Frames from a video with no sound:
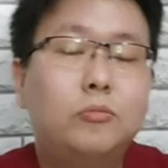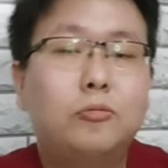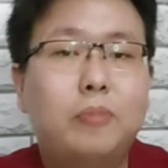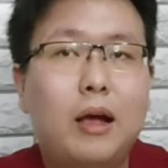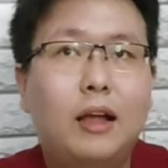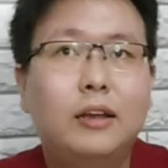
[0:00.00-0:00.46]

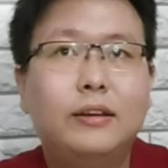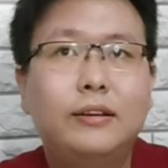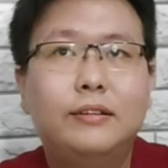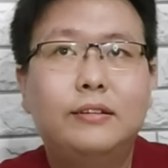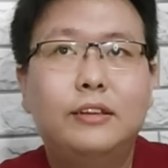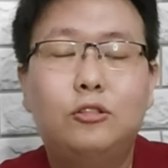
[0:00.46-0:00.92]
merupakan
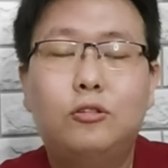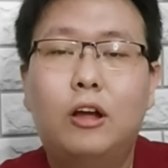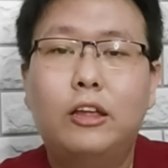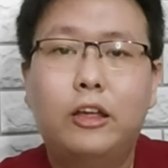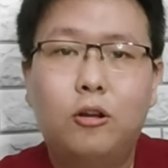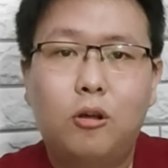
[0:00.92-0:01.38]

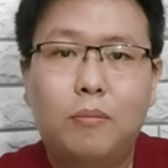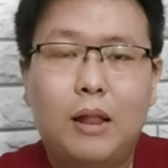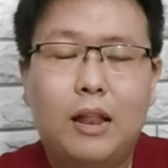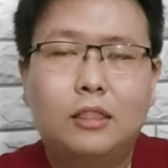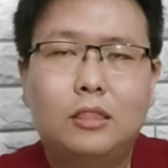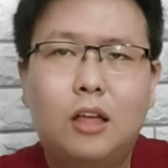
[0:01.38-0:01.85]
hitungannya
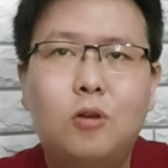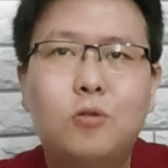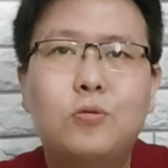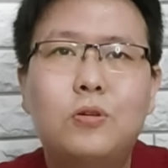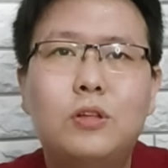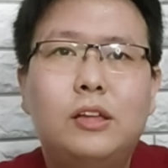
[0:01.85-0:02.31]
normal
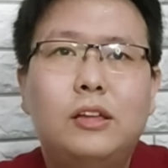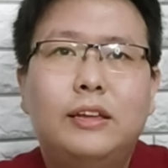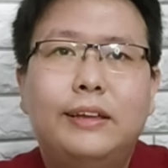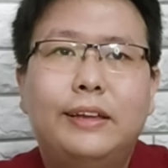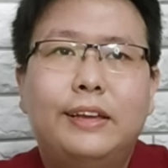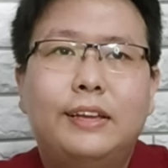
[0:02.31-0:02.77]
atau
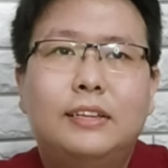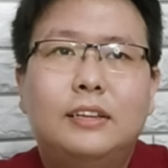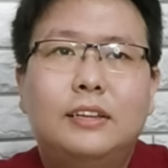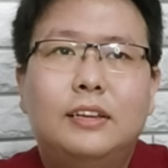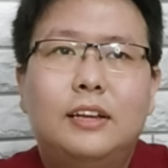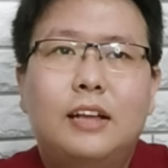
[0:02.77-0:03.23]

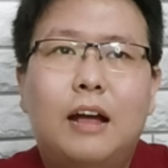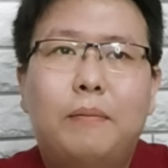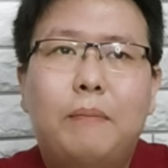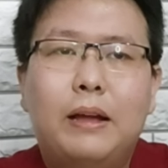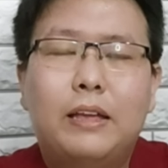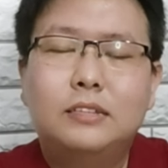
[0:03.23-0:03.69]

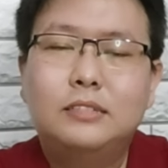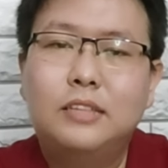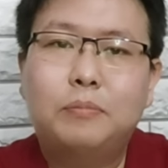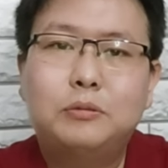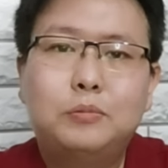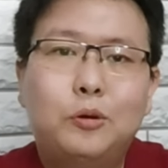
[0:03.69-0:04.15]
gampangnya
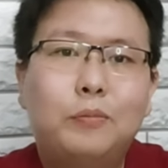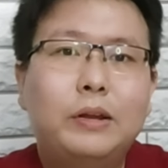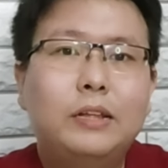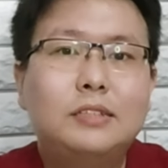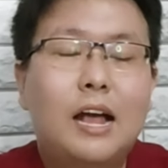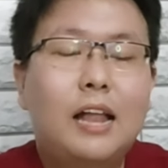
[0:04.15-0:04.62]
setiap 10
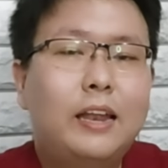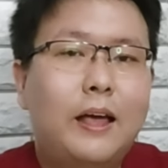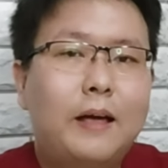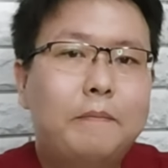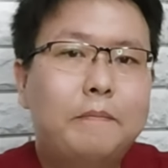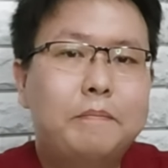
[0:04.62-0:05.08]
menit sekali
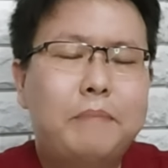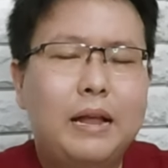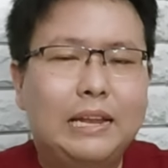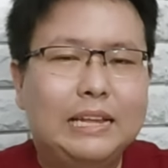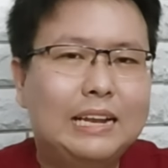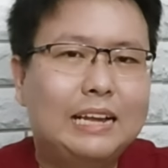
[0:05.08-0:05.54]
lah
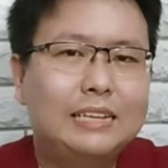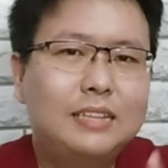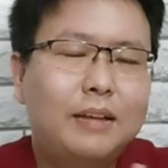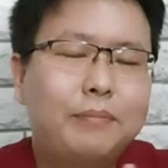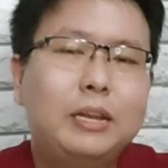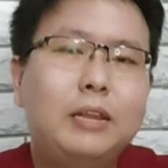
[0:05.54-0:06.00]
paling
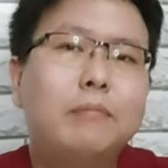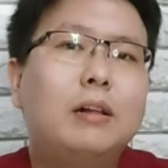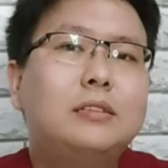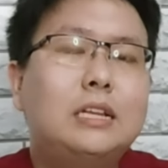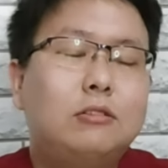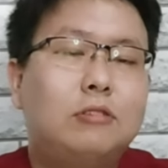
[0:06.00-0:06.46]
rasa
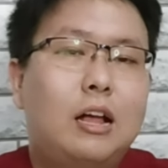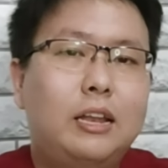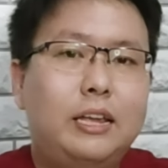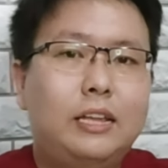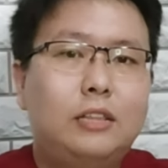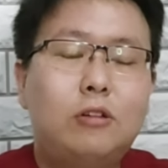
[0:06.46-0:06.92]
minimal satu
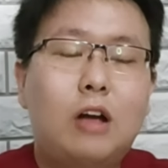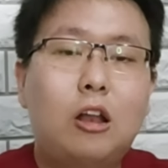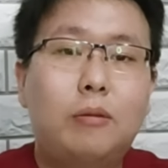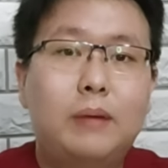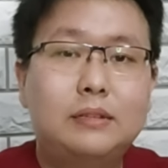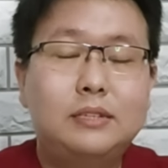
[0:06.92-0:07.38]
kali itu
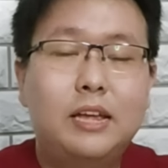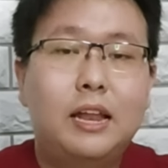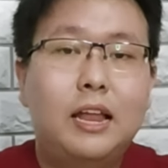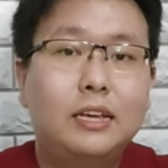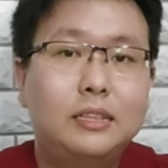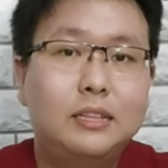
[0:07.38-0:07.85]
kalau pas dia
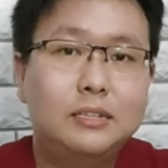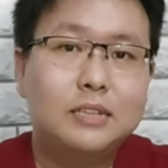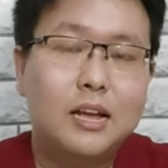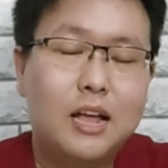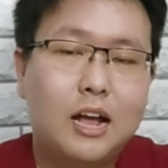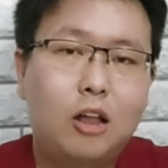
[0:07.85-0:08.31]
lagi
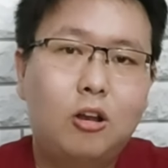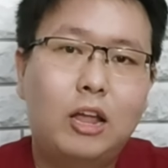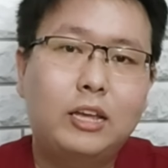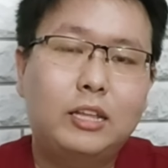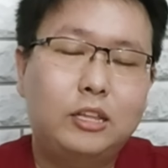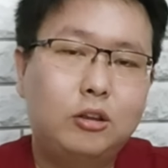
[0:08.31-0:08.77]
terjaga kalau
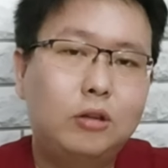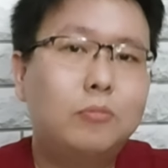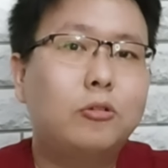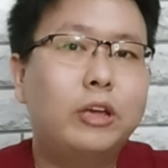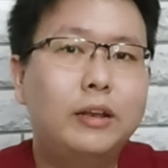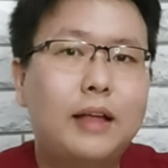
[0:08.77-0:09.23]
lagi tidur
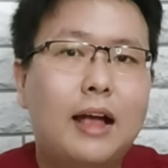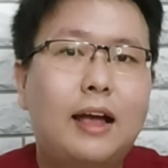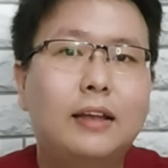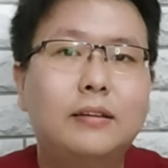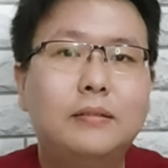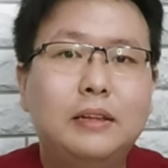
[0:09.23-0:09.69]
mungkin
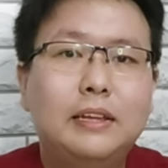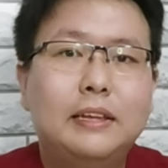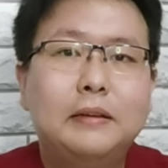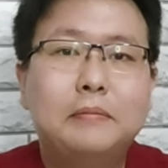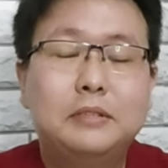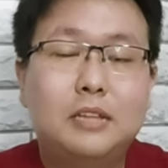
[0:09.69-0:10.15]
akan
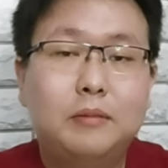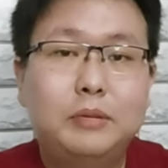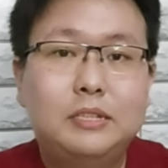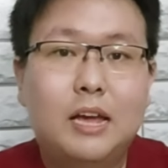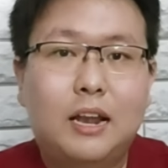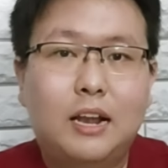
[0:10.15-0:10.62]
bisa
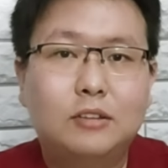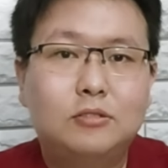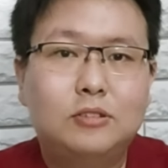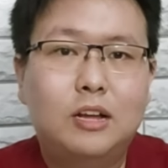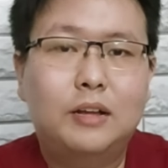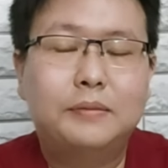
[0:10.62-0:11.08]
lebih jarang
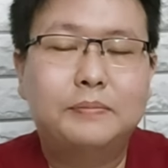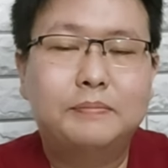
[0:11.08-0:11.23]
juga